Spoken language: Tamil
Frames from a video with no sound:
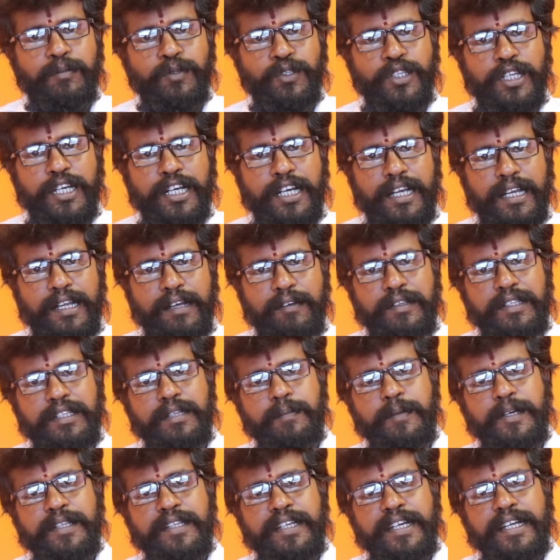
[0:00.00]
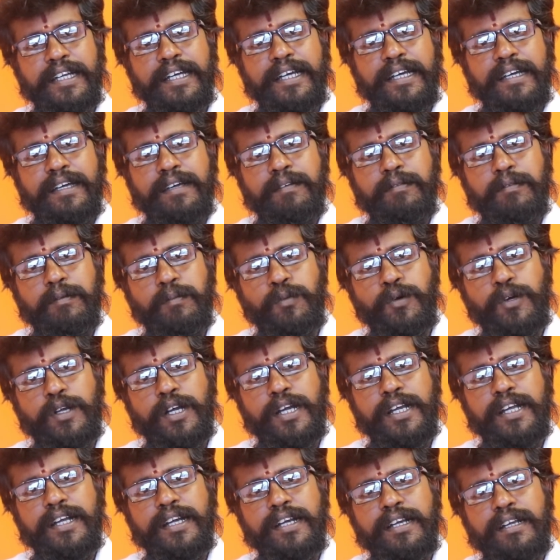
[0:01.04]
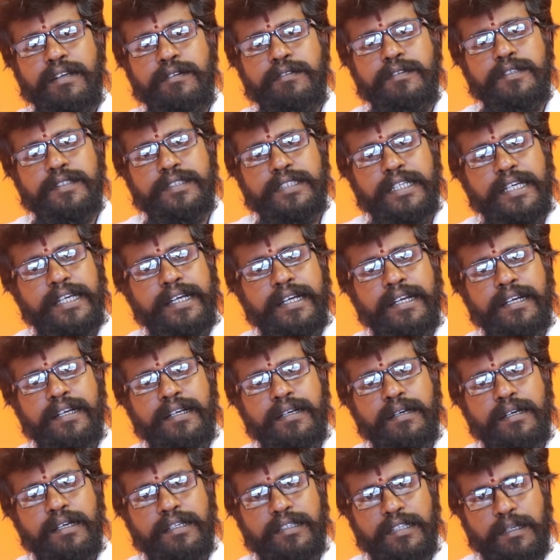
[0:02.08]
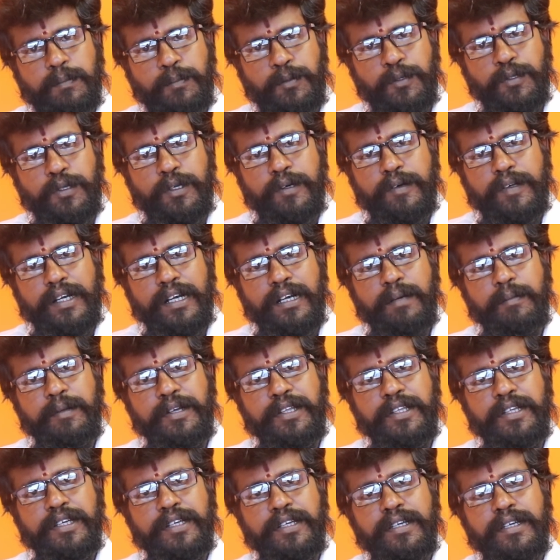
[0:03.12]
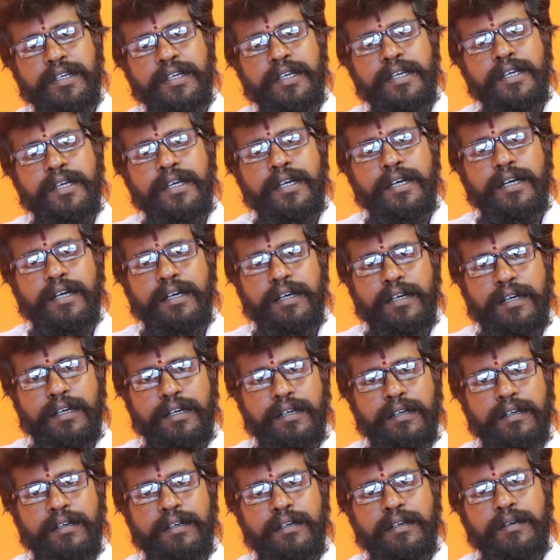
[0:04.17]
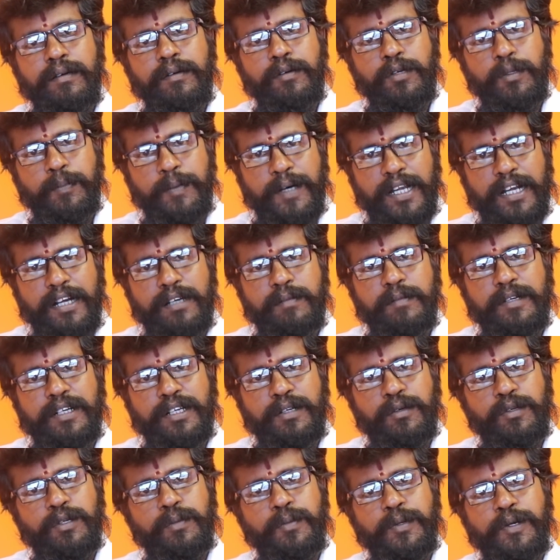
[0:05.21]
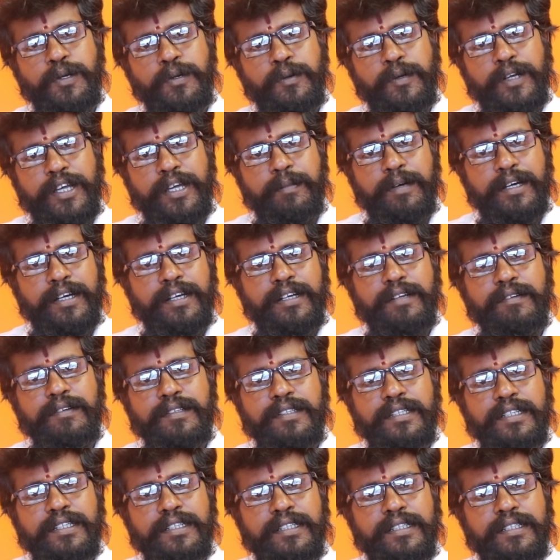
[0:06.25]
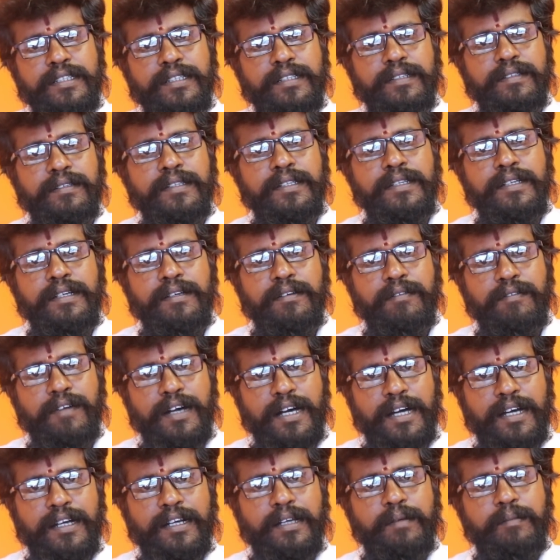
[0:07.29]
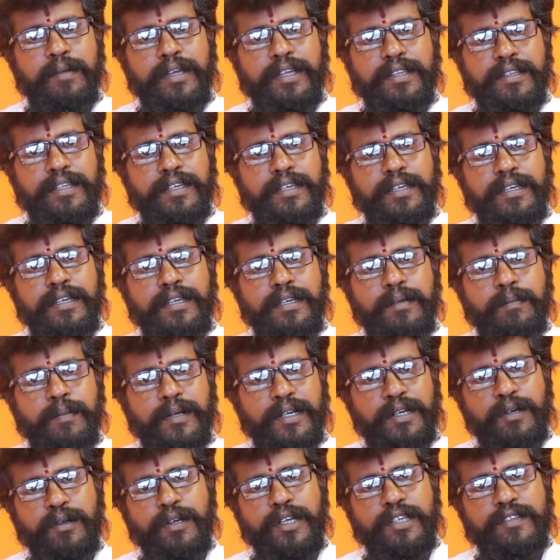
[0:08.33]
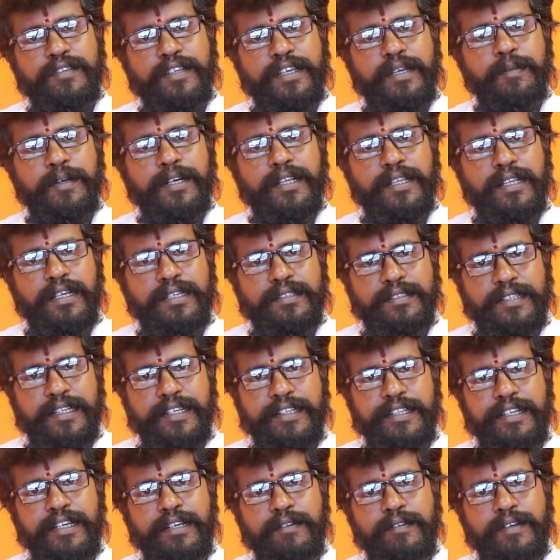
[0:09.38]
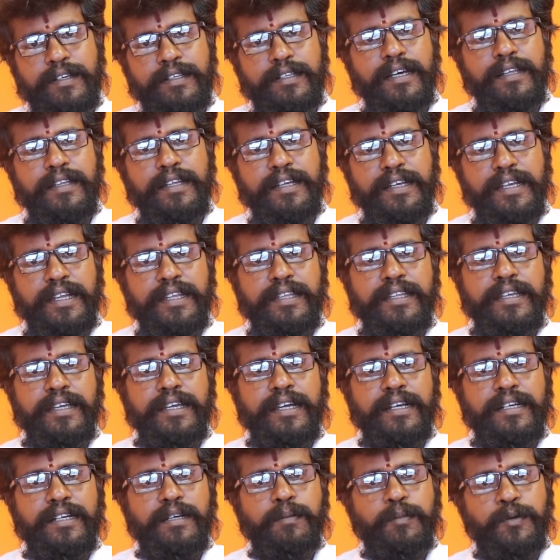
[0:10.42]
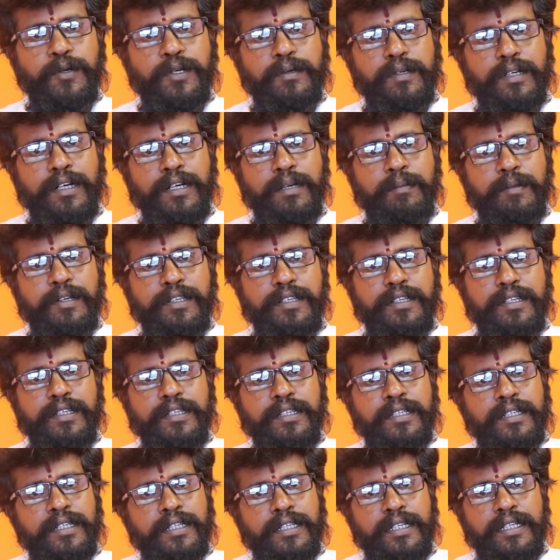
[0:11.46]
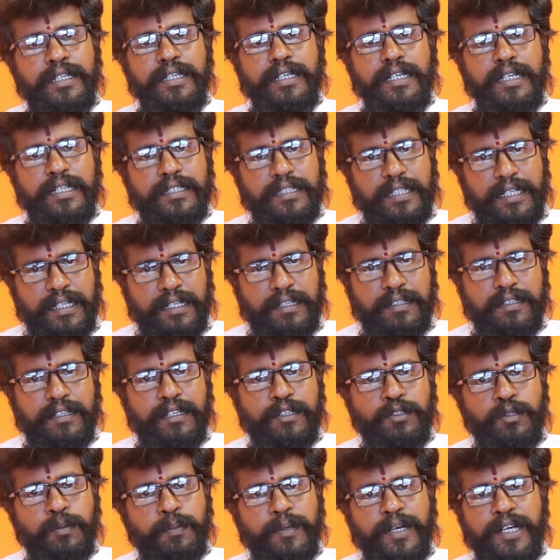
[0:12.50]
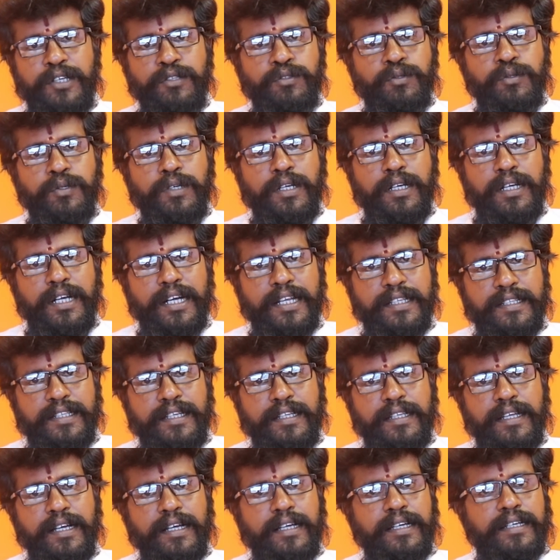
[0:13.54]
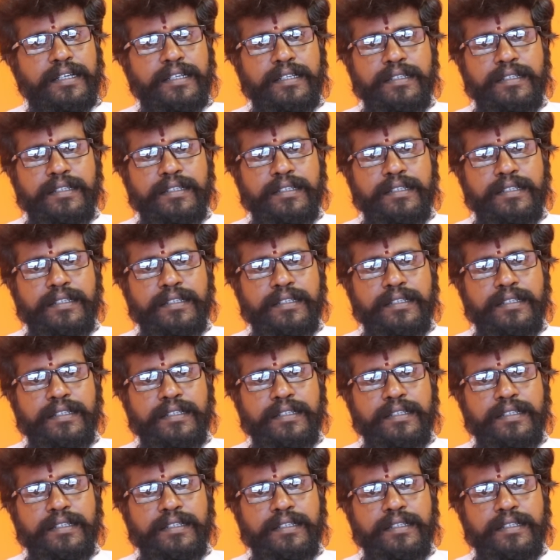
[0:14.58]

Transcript: முதலில் வந்து பார்த்திங்கன்னா போராடுகின்ற விவசாயிகள் தற்போது அவர்கள் மீது ஒரு பாராளுமன்ற உறுப்பினருடைய மகன் வந்து வாகனம் ஏற்றி படுகொலை செய்யப்பட்டதாக செய்திகள் வருது அதை நீதி கேட்க போனவர்கள் மீது தாக்குதல் துப்பாக்கிச் சூடுகள் நடத்தியதாக